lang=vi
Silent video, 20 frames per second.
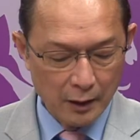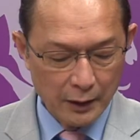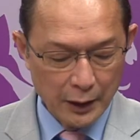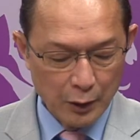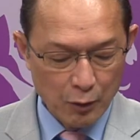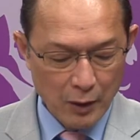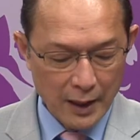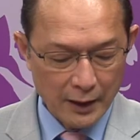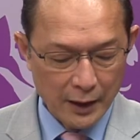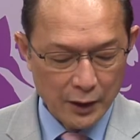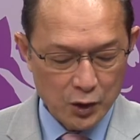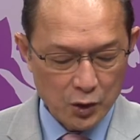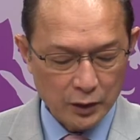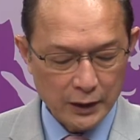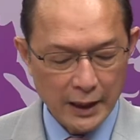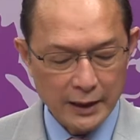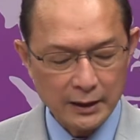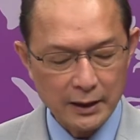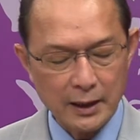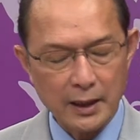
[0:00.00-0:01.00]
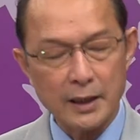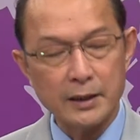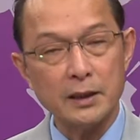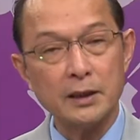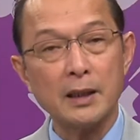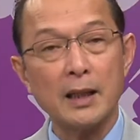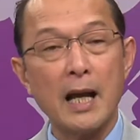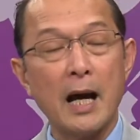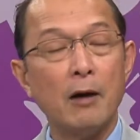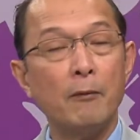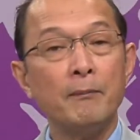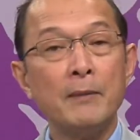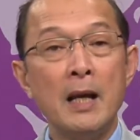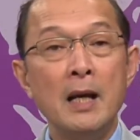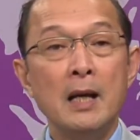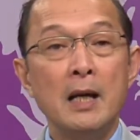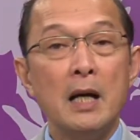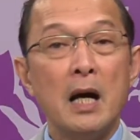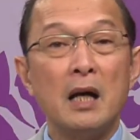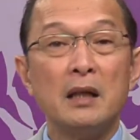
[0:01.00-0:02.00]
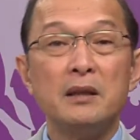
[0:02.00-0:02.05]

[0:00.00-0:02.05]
Iran để cho thấy tình hình như thế nào à,